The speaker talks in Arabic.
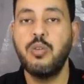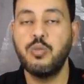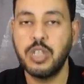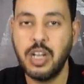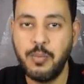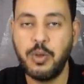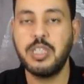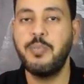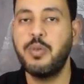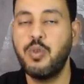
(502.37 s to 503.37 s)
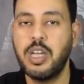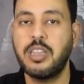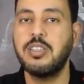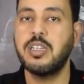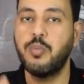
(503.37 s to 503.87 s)
وصلاح محسن من وجهه
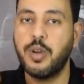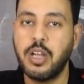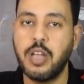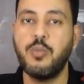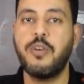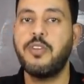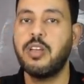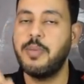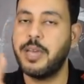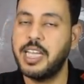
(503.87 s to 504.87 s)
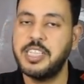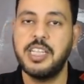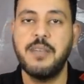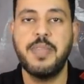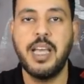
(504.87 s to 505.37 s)
نظري مباراه جنوب افريقيا ما
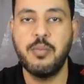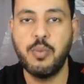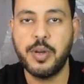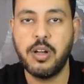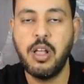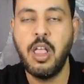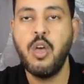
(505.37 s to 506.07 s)
كانش يبدا المباراه